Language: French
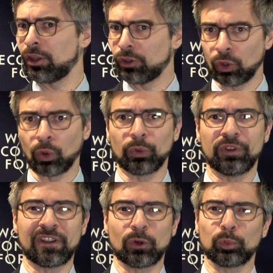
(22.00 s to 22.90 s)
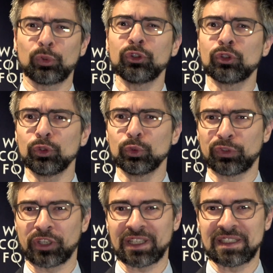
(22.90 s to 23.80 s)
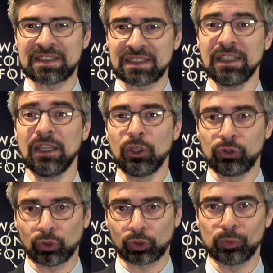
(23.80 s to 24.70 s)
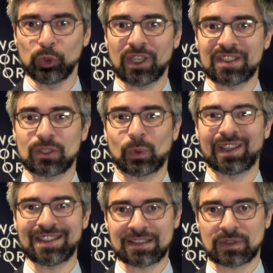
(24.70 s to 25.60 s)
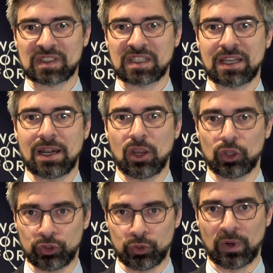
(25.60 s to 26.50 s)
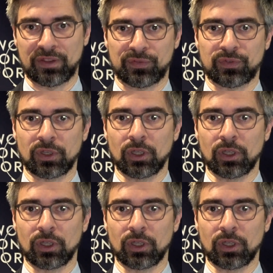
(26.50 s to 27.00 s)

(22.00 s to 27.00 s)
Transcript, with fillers: Non, nous allons plutôt nous focaliser sur une mutation essentielle du WEF.